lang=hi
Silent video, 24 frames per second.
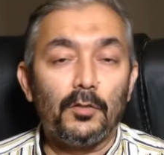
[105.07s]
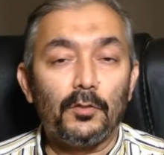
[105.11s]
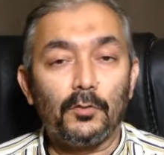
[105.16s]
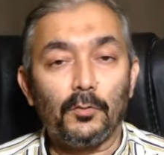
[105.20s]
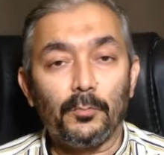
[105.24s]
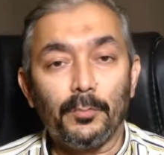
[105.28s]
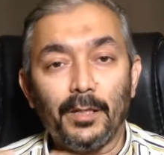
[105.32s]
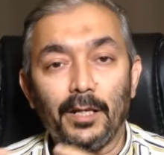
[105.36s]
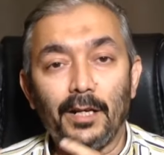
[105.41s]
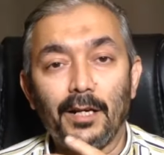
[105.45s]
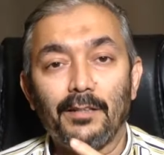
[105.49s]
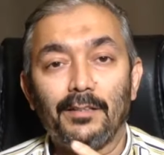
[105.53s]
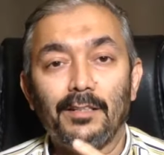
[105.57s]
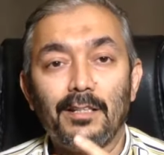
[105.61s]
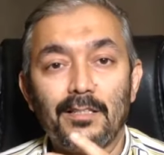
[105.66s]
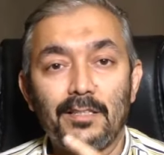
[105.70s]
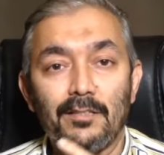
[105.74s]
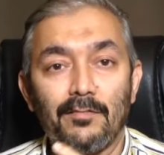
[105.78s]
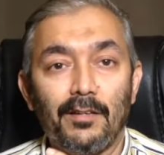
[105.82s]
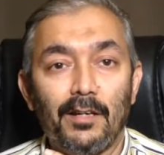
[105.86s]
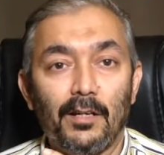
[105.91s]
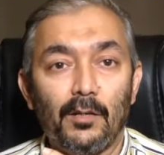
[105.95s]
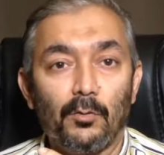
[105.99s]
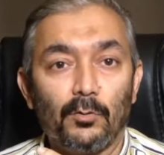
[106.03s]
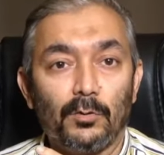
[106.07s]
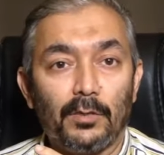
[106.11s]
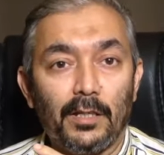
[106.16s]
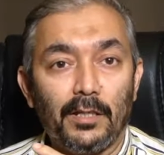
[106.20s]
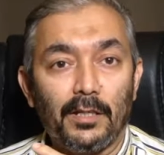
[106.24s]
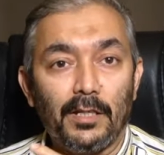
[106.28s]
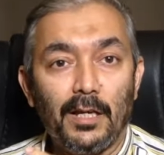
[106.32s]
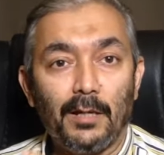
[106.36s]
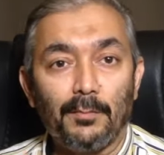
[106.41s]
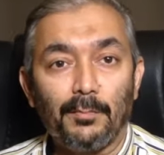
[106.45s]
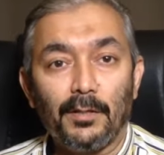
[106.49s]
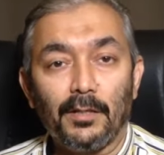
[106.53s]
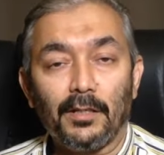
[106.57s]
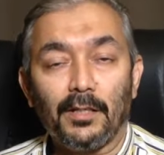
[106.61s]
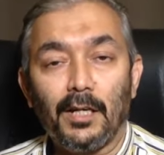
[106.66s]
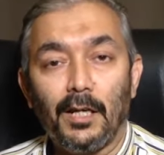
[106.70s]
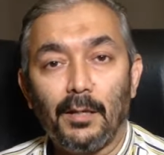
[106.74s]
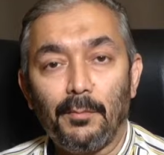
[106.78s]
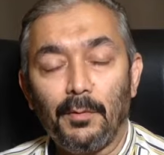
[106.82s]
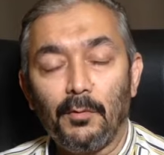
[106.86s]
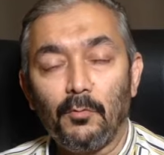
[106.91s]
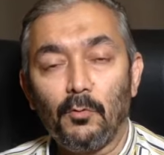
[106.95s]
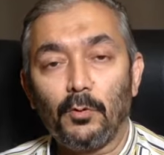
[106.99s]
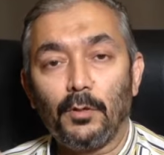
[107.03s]
तो मेरा अगला सवाल होता है कि आपके
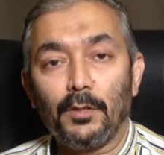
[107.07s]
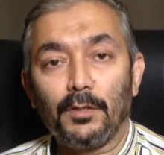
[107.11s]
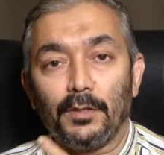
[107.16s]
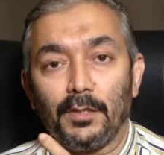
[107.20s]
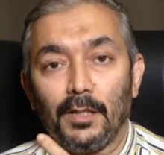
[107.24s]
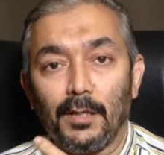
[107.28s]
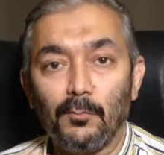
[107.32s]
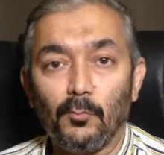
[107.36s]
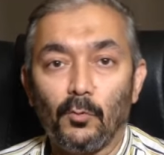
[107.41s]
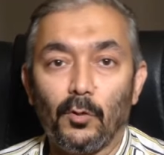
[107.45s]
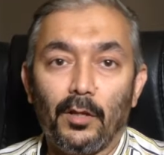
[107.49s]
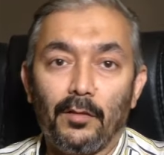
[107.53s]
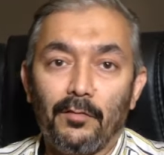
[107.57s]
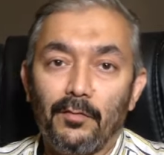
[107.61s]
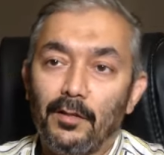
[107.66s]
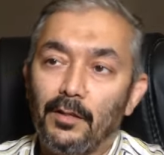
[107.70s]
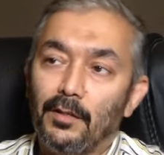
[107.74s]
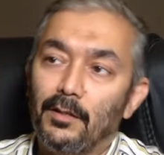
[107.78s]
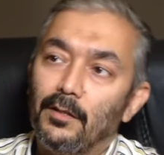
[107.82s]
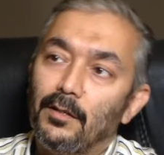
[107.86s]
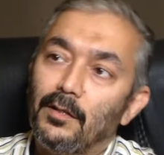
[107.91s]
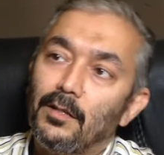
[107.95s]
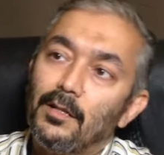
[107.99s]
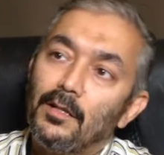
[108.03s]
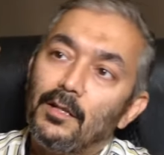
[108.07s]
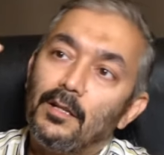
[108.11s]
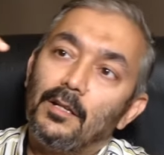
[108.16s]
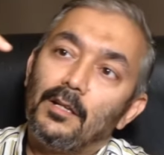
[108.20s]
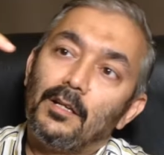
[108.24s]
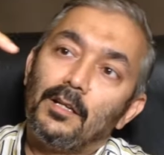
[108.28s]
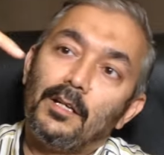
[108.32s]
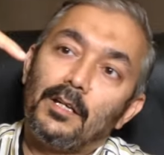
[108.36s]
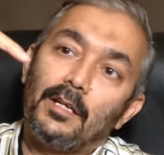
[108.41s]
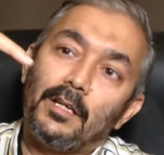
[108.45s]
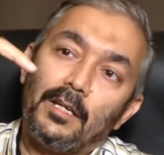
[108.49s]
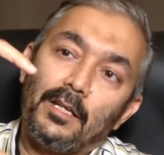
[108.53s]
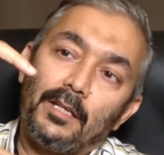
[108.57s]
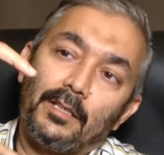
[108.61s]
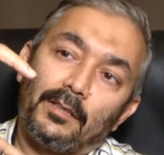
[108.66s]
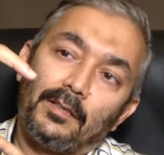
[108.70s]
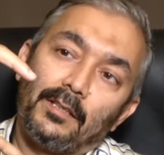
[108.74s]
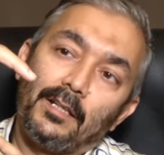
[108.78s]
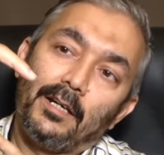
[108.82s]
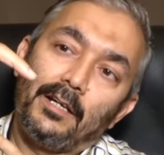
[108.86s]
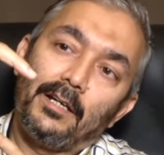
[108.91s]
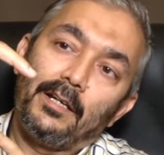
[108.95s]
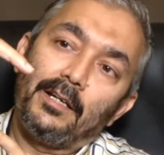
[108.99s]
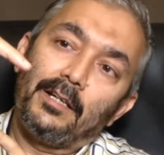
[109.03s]
ख्याल में वो कितना मुड़ा हुआ है
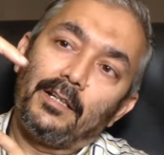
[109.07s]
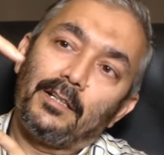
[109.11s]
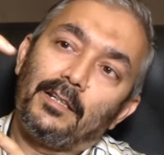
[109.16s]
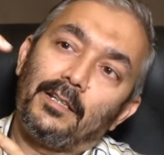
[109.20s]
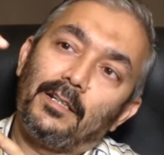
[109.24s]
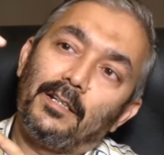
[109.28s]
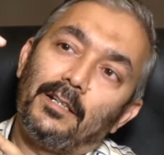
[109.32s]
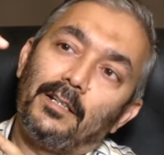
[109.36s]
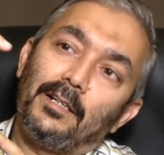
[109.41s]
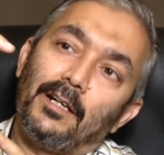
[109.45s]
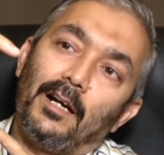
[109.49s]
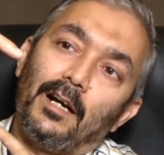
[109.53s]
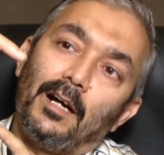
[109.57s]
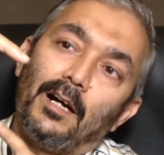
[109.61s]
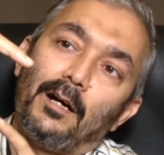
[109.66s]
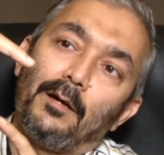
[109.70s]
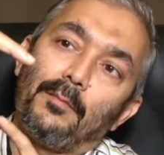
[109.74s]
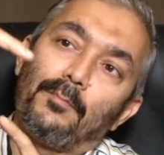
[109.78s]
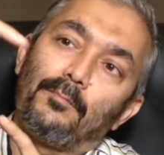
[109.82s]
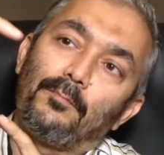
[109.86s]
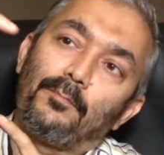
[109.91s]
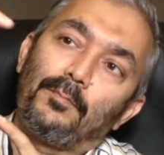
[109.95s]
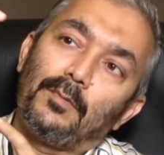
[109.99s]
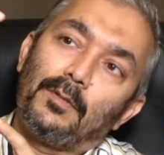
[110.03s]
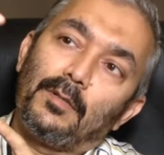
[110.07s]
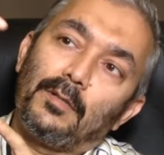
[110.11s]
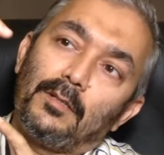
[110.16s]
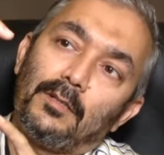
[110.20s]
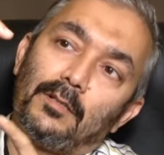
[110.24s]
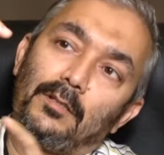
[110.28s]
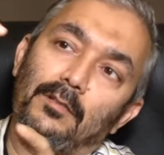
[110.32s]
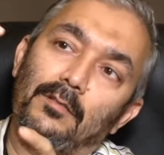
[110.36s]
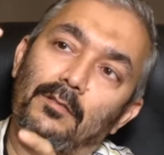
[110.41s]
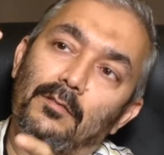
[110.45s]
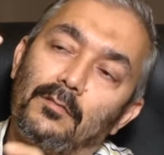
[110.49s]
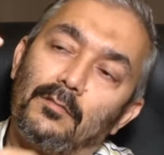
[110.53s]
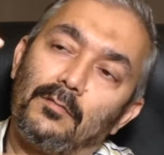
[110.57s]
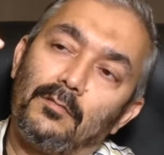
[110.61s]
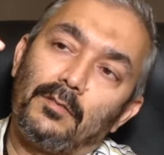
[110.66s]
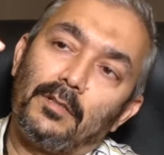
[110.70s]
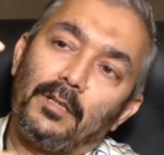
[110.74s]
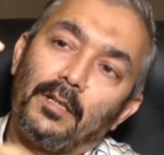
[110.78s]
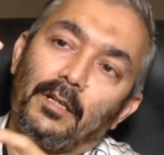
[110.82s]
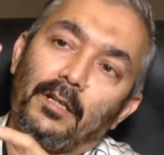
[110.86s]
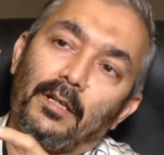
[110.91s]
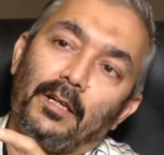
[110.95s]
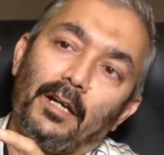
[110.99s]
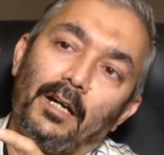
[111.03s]
इतना है कि आप
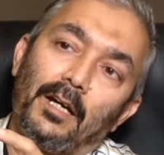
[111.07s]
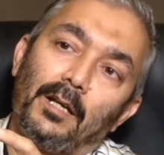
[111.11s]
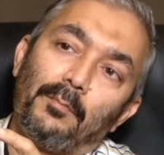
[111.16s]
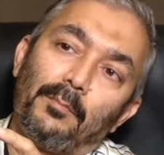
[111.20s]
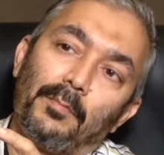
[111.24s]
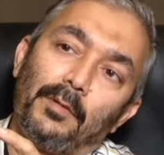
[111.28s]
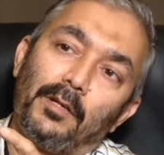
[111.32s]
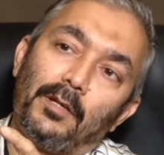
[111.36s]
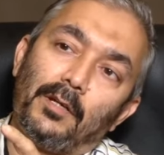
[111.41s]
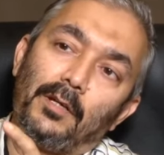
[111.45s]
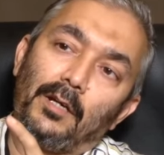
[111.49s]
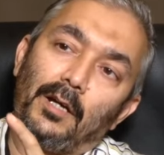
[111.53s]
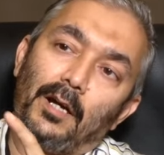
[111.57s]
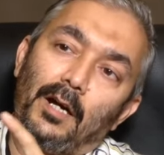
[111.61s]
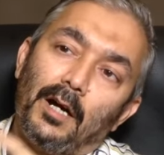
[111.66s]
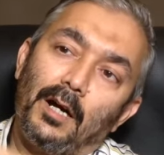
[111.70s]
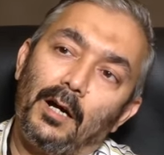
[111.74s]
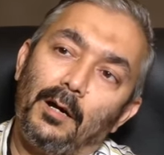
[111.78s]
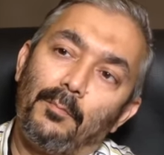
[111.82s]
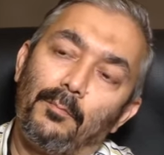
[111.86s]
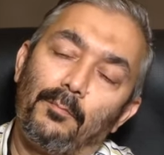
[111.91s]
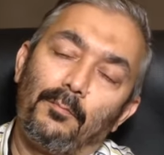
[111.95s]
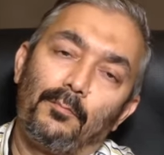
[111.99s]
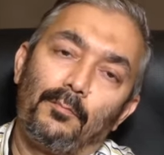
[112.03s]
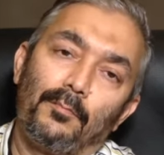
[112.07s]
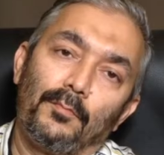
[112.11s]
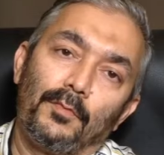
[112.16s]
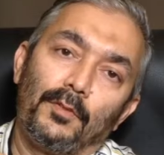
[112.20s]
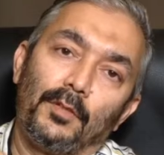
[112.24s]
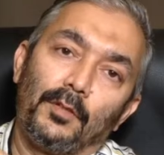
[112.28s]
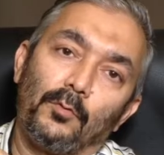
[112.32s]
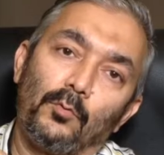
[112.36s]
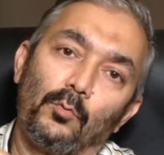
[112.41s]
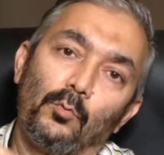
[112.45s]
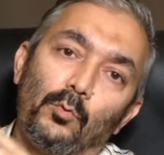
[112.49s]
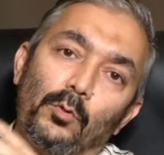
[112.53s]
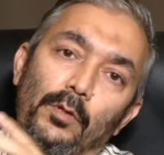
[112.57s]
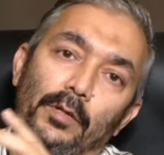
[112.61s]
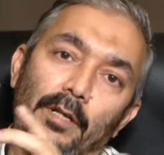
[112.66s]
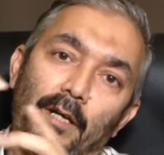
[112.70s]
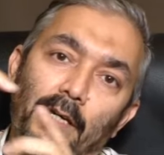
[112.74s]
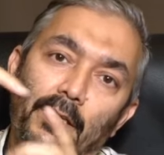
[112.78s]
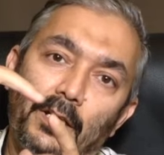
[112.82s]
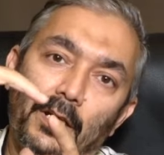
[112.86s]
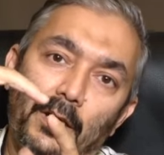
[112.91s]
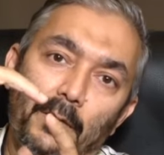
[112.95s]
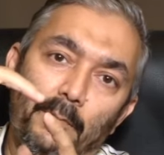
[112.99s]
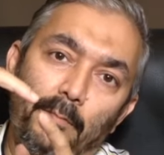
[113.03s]
के ख्याल में आप दखूल
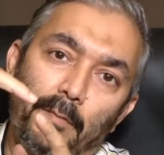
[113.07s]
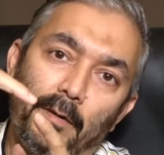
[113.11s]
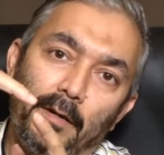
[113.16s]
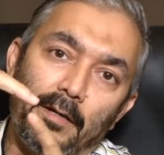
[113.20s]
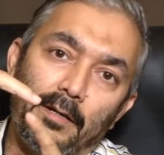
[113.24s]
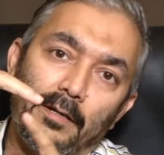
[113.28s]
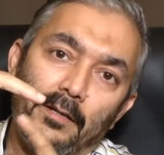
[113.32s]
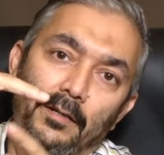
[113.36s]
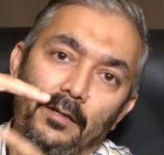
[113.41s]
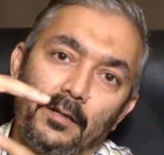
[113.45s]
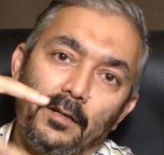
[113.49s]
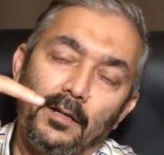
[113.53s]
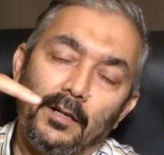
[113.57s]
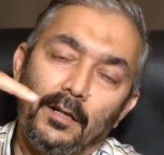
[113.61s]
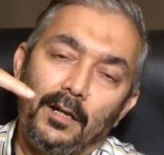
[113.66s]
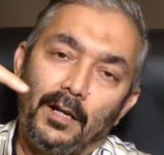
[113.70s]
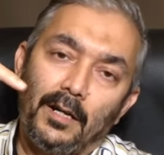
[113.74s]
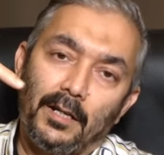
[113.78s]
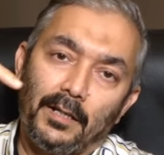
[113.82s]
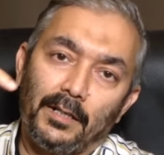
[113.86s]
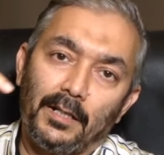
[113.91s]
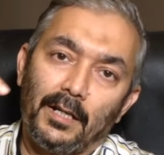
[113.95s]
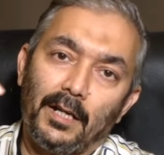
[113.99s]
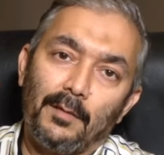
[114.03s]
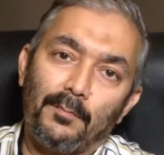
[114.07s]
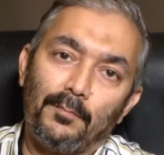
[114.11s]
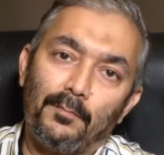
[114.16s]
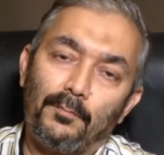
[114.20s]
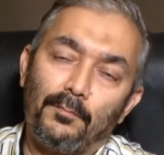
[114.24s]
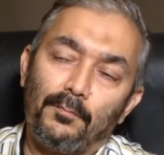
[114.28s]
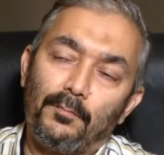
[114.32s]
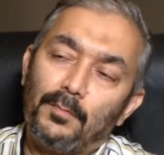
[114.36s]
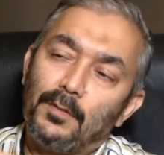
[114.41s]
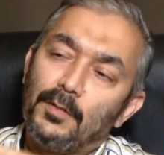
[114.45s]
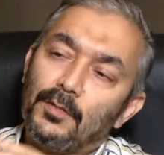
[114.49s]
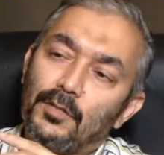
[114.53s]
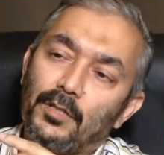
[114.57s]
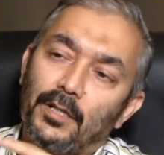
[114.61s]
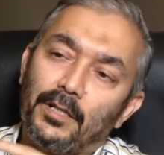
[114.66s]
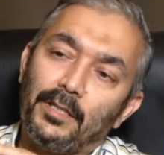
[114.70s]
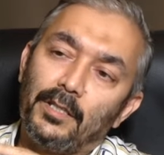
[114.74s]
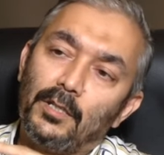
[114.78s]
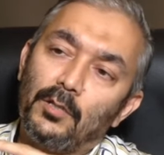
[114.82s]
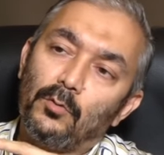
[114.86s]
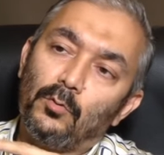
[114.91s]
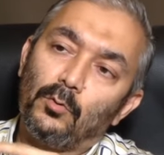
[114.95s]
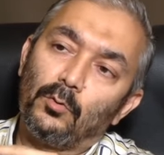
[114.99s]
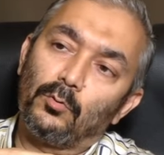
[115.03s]
ना कर पाएँ अगर आपकी
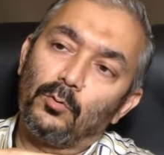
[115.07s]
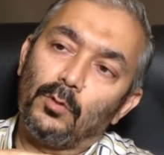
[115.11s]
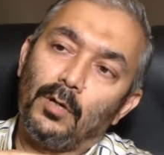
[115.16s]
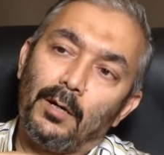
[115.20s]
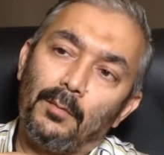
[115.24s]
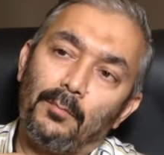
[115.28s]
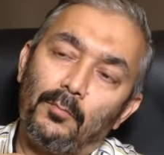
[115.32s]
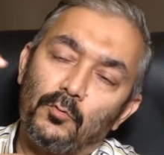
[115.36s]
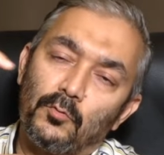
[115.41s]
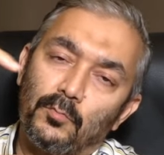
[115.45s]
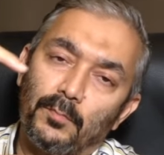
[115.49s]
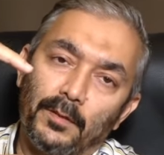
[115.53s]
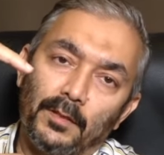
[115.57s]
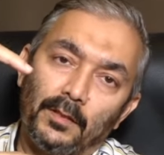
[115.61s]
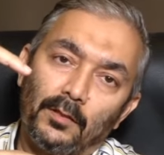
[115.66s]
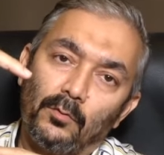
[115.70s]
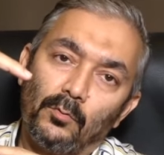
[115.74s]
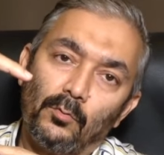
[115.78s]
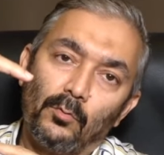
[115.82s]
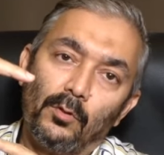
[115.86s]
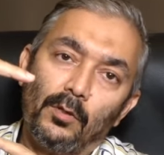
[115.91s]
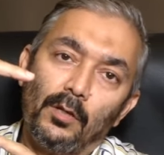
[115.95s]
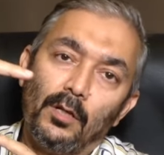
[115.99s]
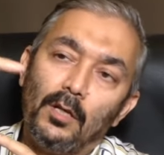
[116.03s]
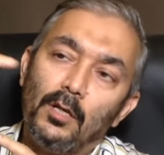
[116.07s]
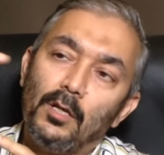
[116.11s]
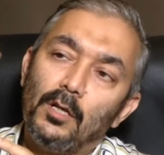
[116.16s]
शादी हो तो आप उसमें दखूल